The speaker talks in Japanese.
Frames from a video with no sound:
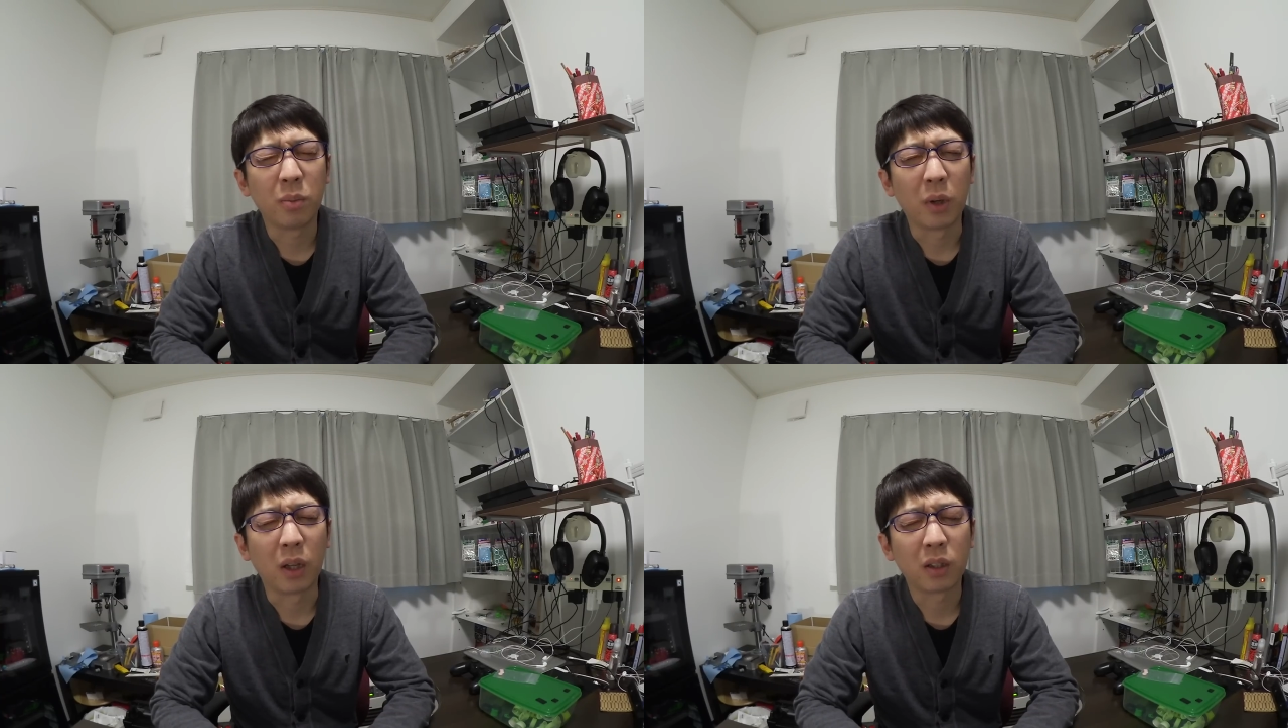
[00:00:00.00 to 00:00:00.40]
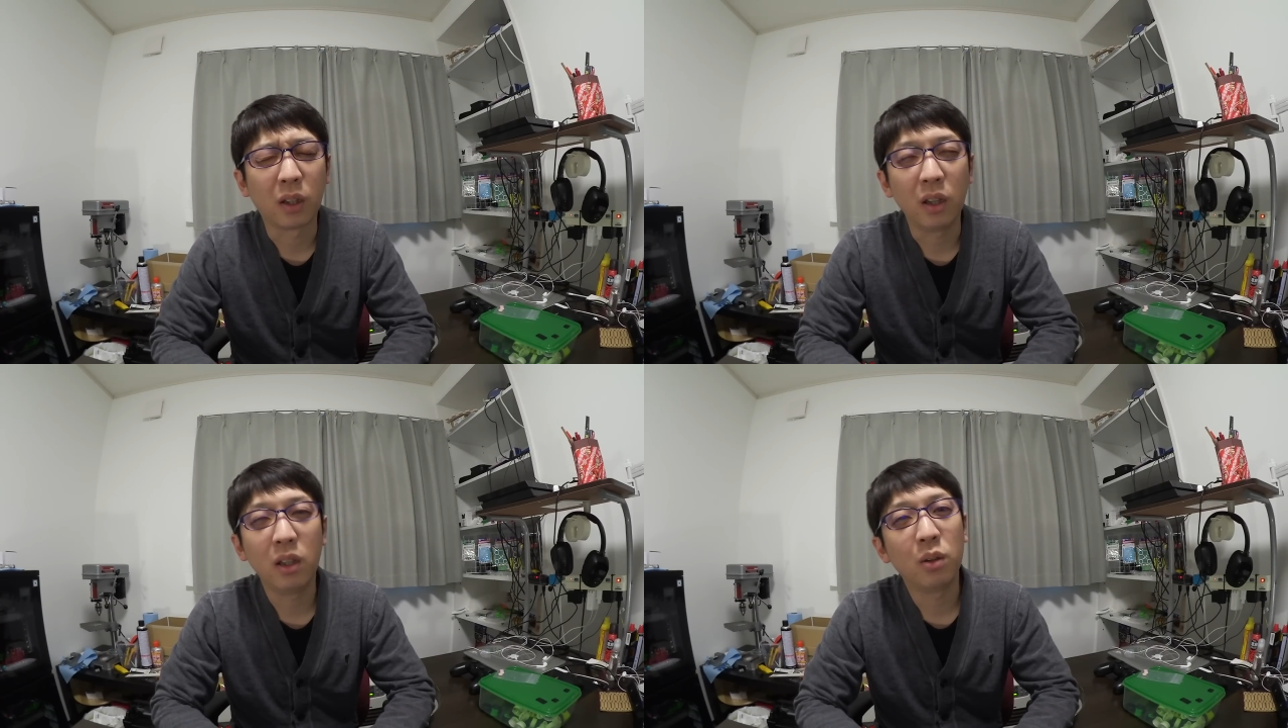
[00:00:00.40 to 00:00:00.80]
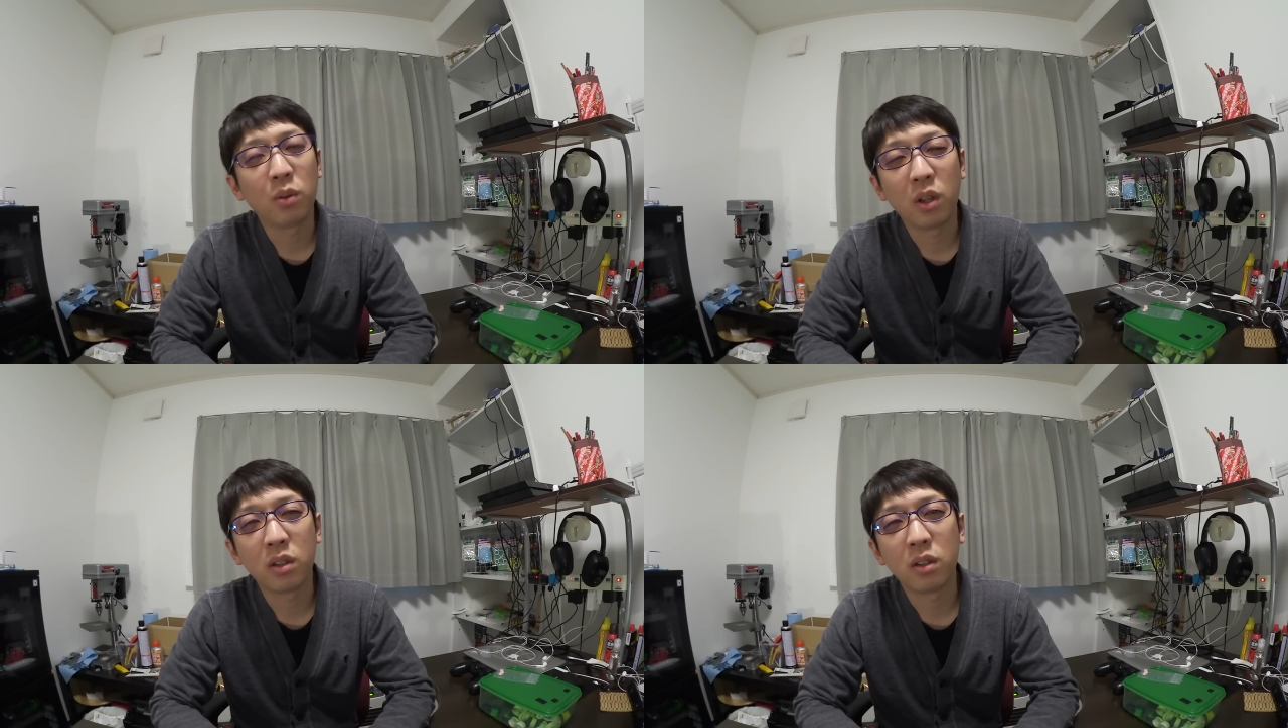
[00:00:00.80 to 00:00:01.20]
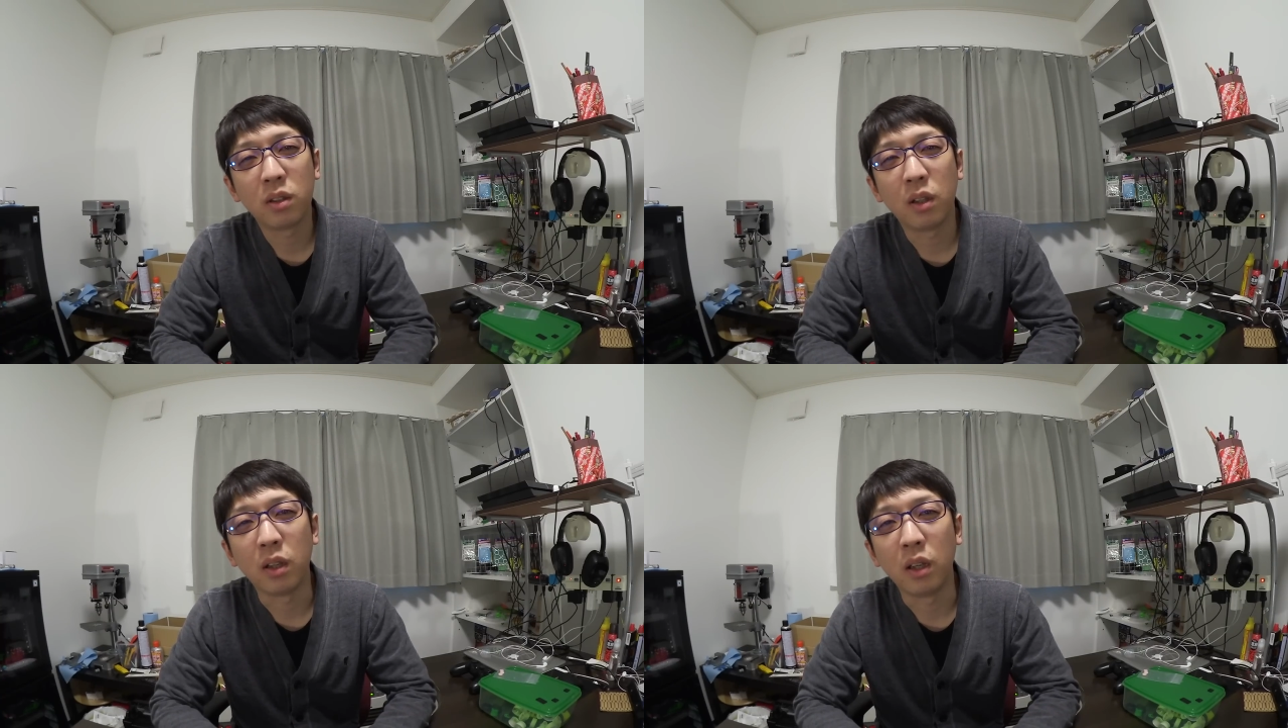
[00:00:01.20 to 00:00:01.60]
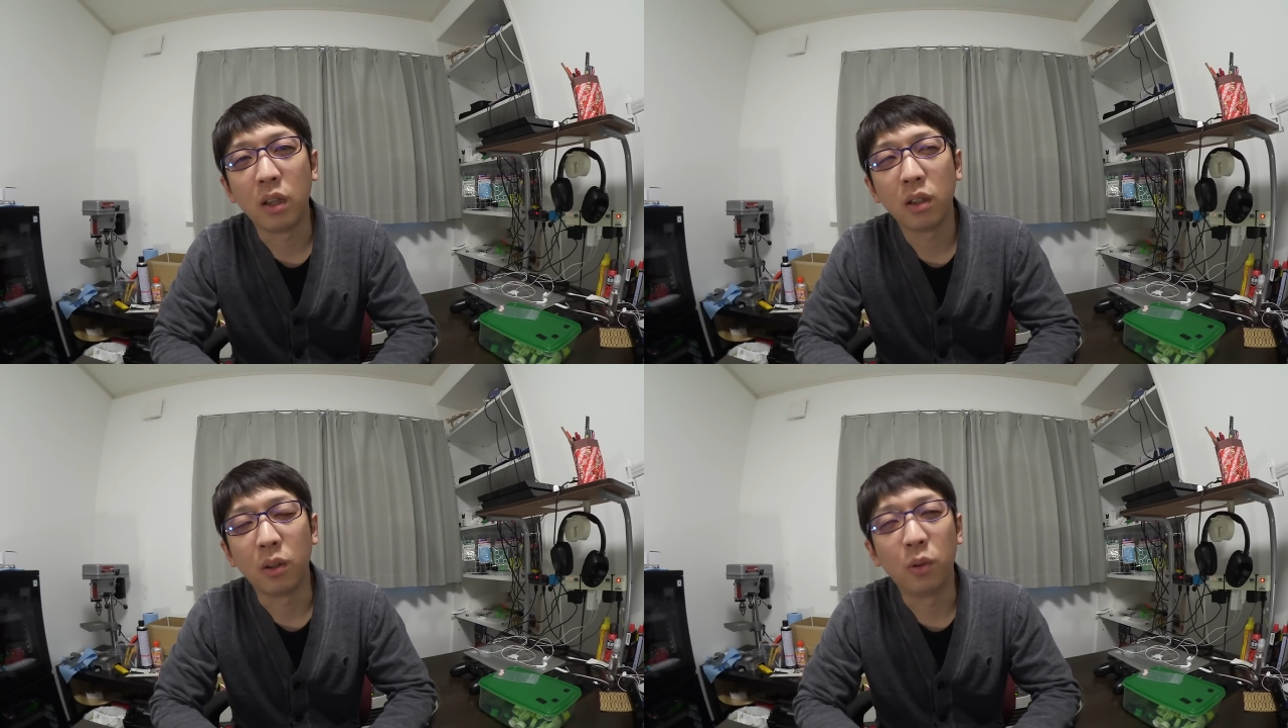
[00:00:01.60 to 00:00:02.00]
ばタイヤを削ったり、
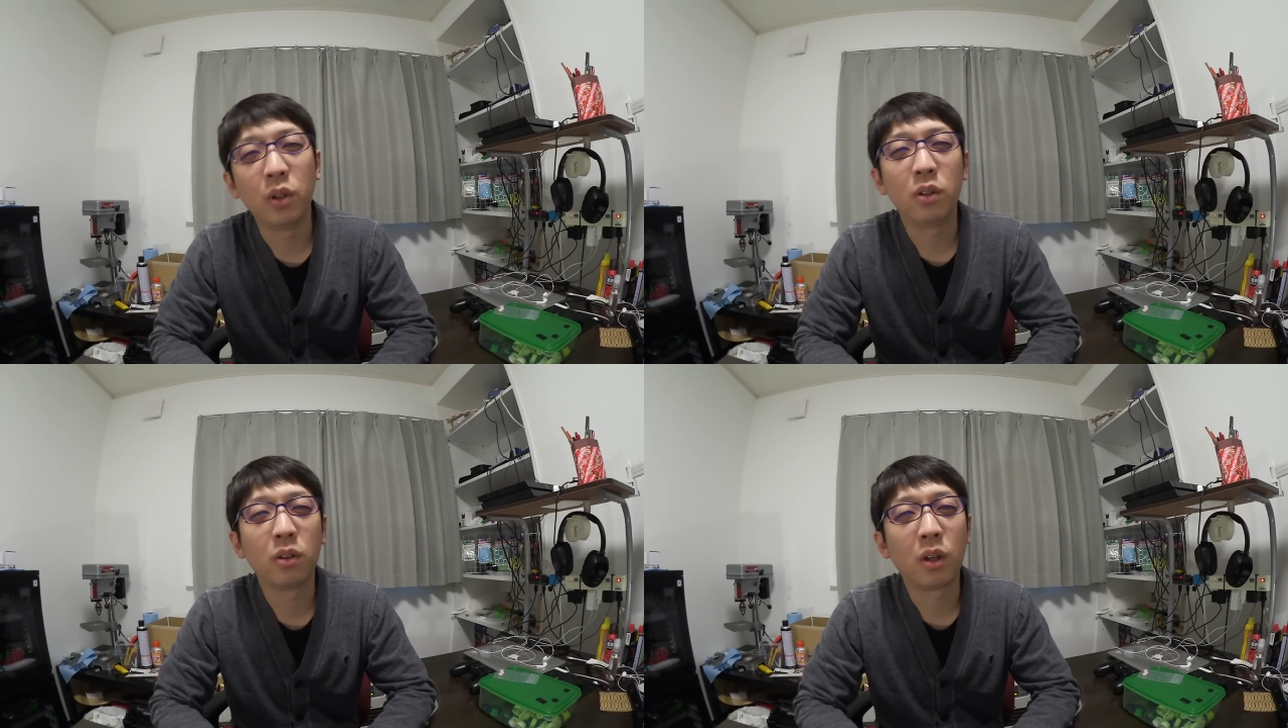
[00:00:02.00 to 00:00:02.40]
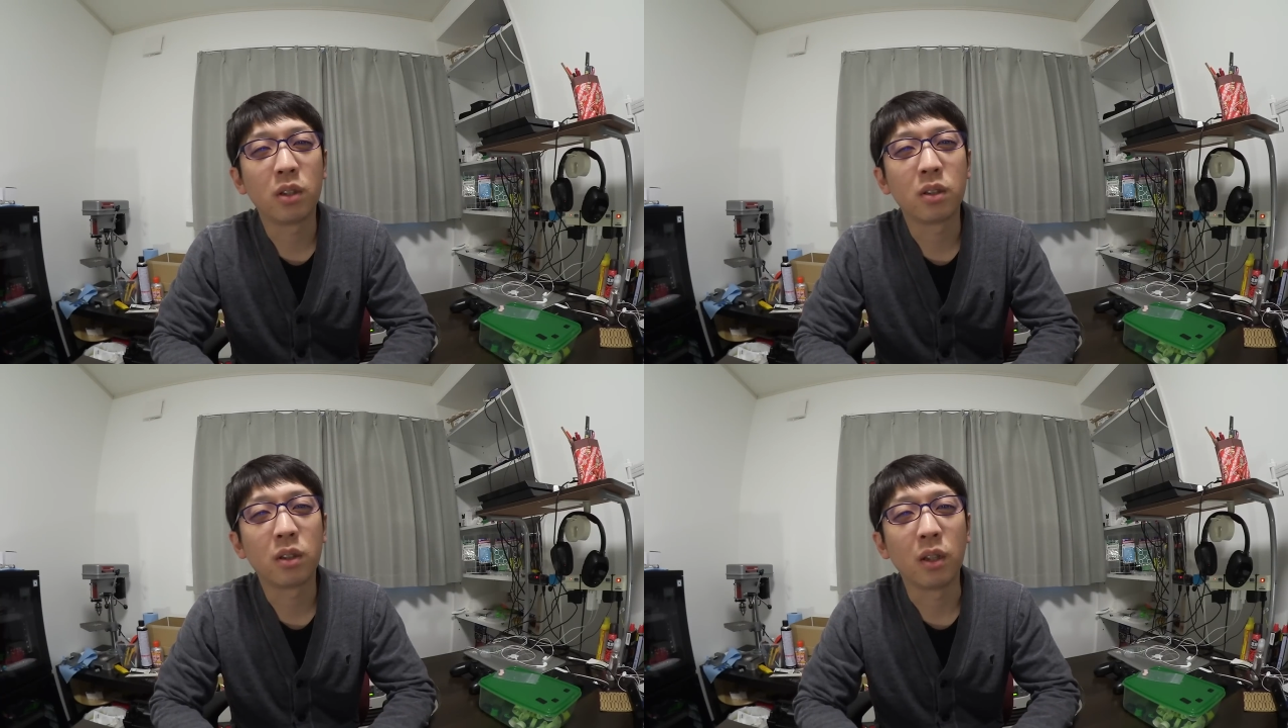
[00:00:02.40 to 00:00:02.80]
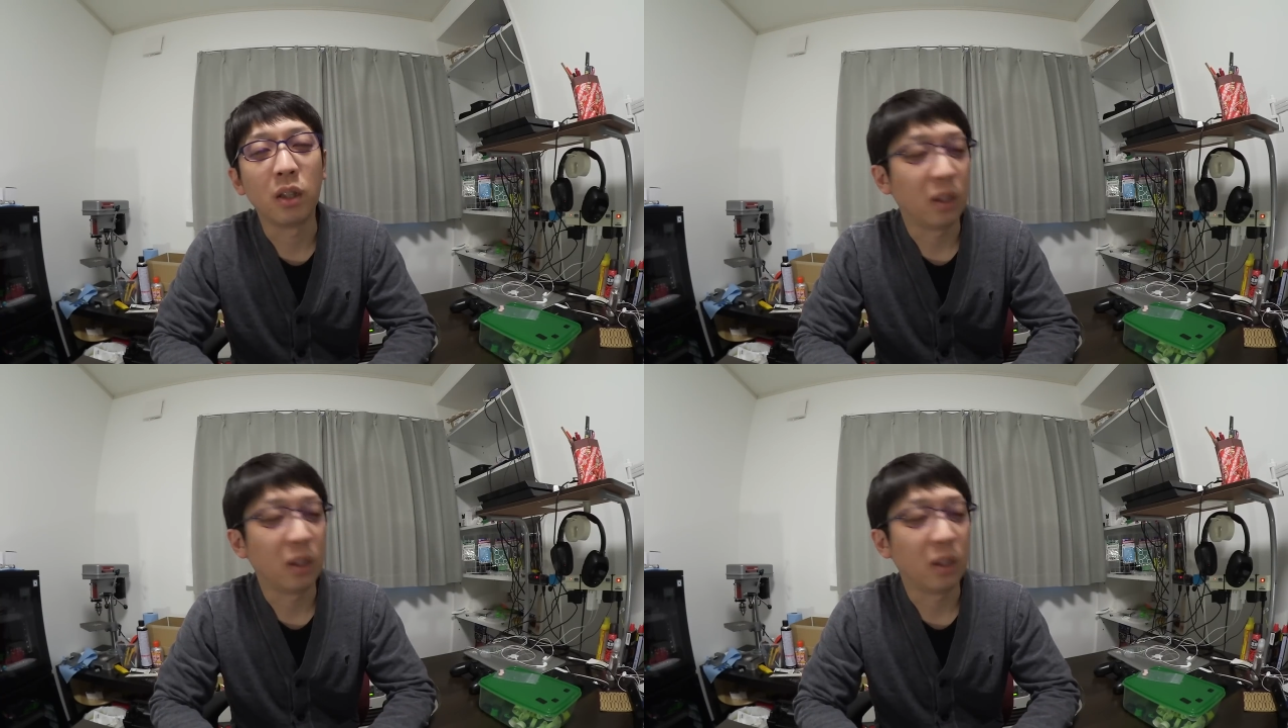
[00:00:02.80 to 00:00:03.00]
ホイールを削ったり、